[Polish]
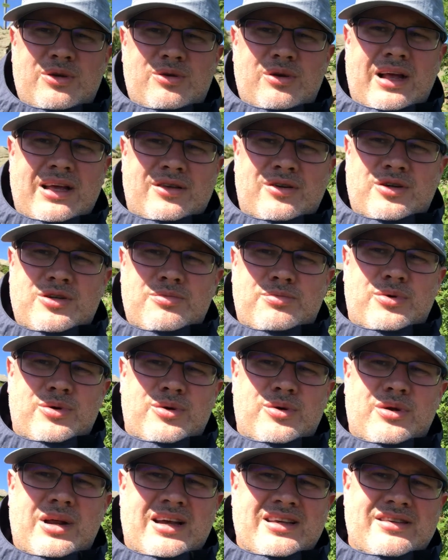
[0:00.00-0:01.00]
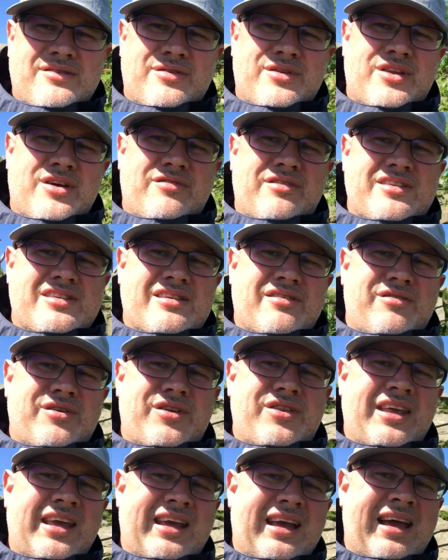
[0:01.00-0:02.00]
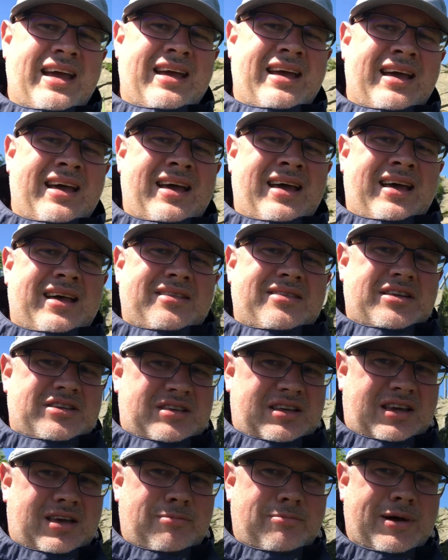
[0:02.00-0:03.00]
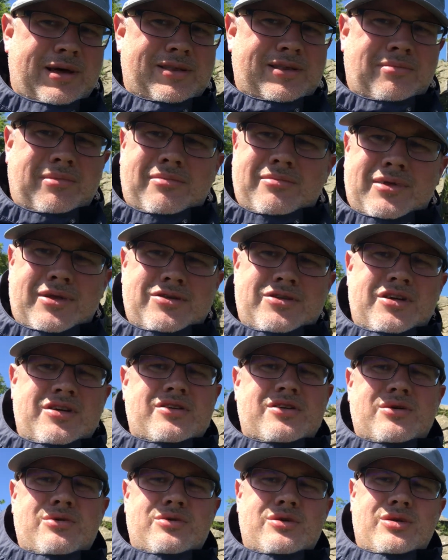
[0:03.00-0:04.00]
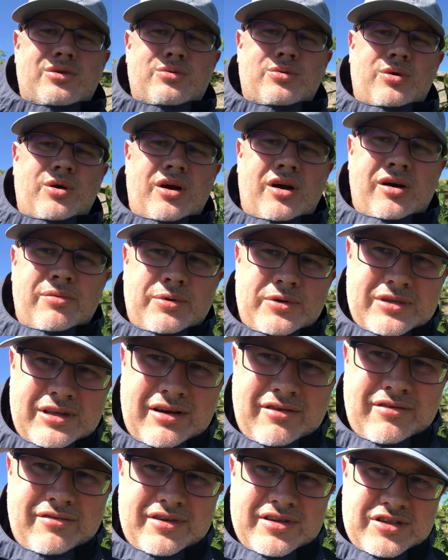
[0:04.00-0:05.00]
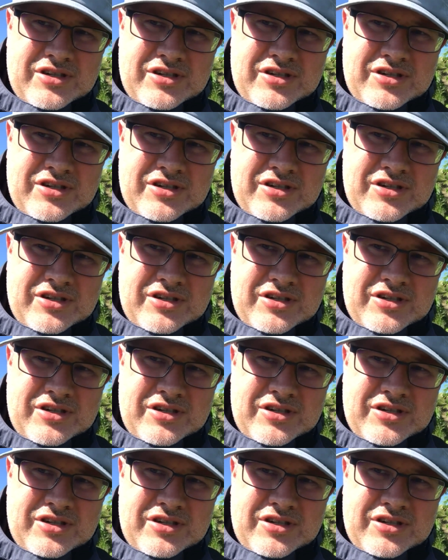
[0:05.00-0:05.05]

lat chodzi po górach, zawodowiec, zawodnik. Też taki będę, mam nadzieję, że już niedługo. Pozdrawiam Was,